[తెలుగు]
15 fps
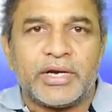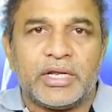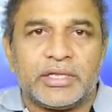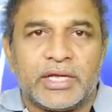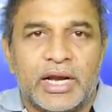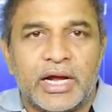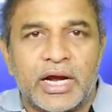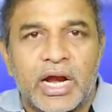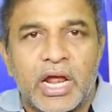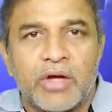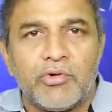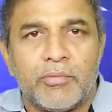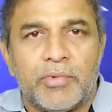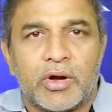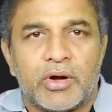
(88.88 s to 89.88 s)
పార్టీ తెలంగాణ
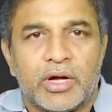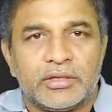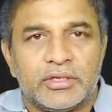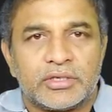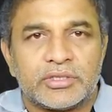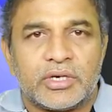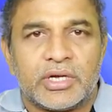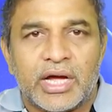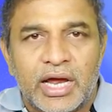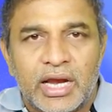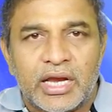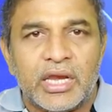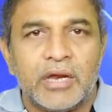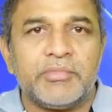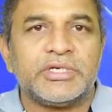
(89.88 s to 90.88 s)
విభాగం అధ్యక్షుడిగా
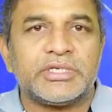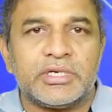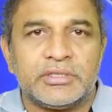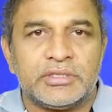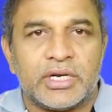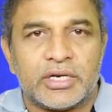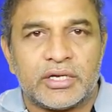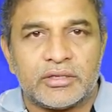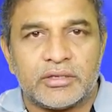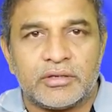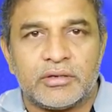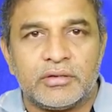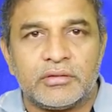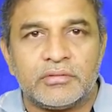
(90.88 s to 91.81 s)
నియమించడం జరిగింది